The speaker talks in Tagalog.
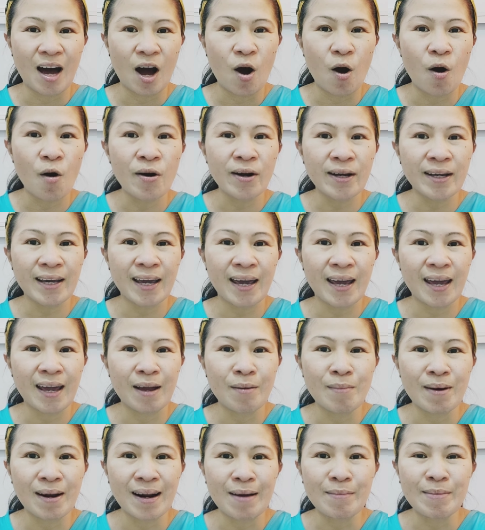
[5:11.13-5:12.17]

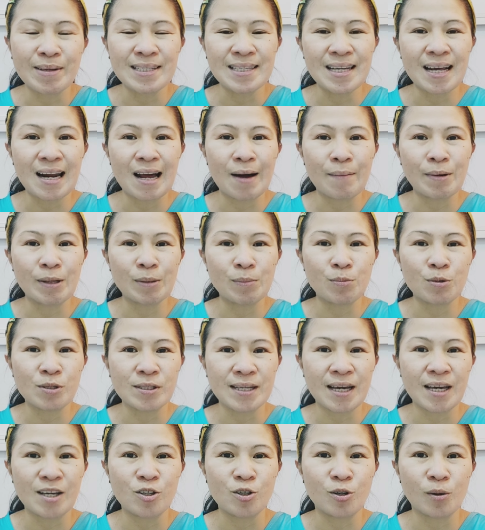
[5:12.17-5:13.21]
Okay, maraming salamat po
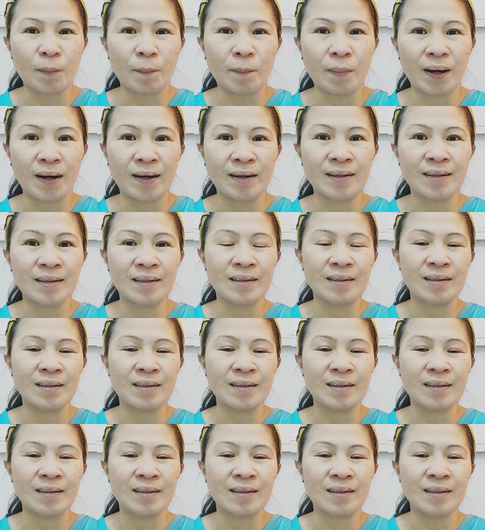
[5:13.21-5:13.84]
sa inyong pag